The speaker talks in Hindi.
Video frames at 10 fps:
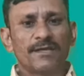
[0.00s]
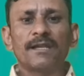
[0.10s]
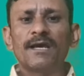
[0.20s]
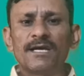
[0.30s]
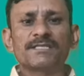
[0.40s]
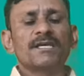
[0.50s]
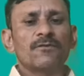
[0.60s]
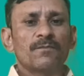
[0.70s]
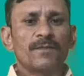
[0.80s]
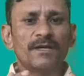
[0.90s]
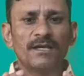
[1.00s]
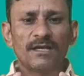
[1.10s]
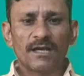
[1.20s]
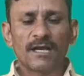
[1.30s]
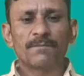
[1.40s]
तेरह हजार रुपए
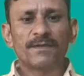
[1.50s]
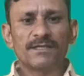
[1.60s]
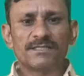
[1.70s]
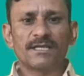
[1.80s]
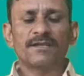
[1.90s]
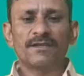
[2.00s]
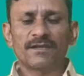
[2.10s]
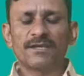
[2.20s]
आपकी सैलरी